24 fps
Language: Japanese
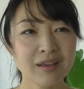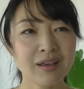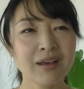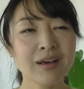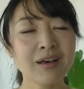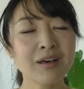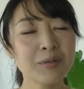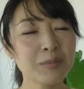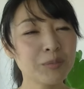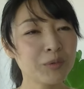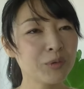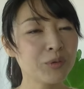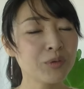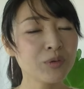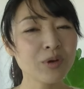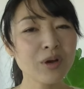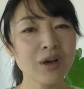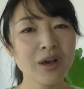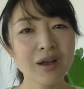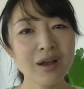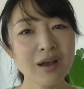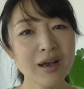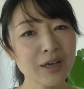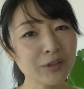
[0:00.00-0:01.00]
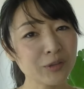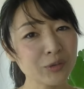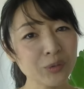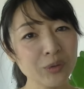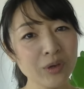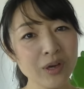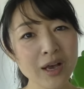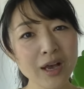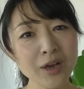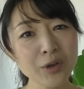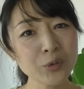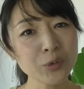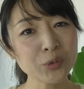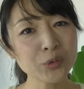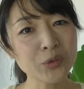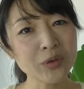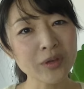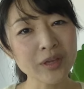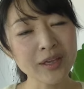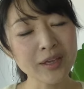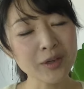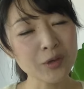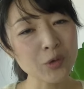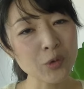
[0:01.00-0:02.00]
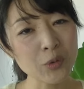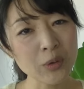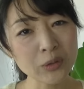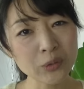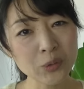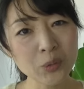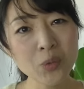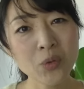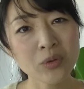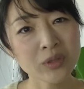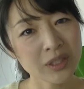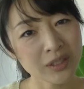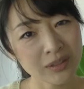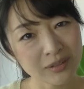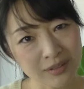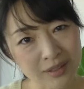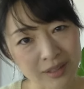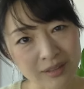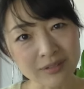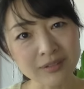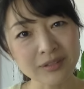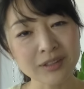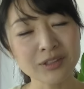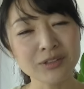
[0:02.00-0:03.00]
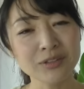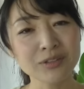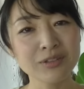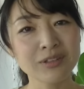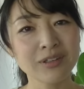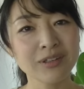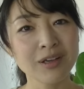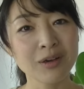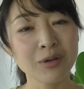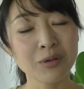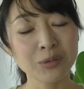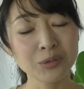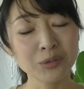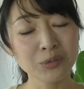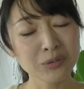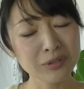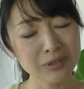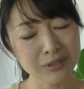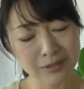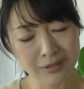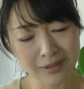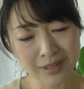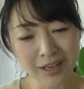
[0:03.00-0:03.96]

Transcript: ああもうあの過去の栄光はどこに行ったっていうから本当